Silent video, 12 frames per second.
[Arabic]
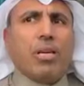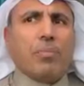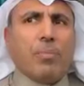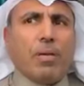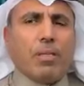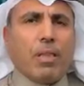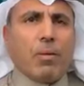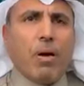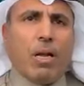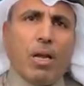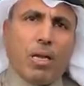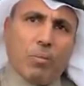من بعض الظواهر
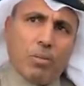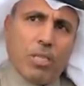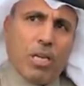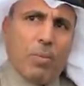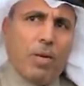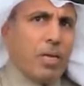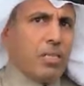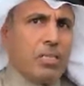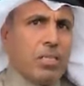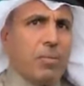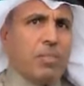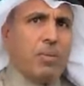لكن مستقبلا لا
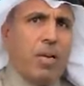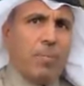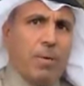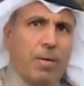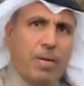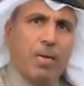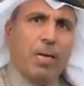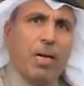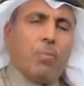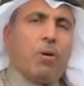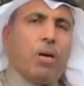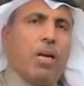تستبعد من العماله
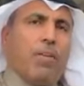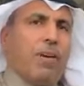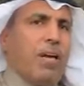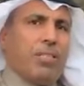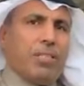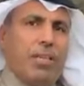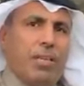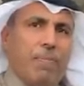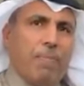المخالفه اي شيء يعني.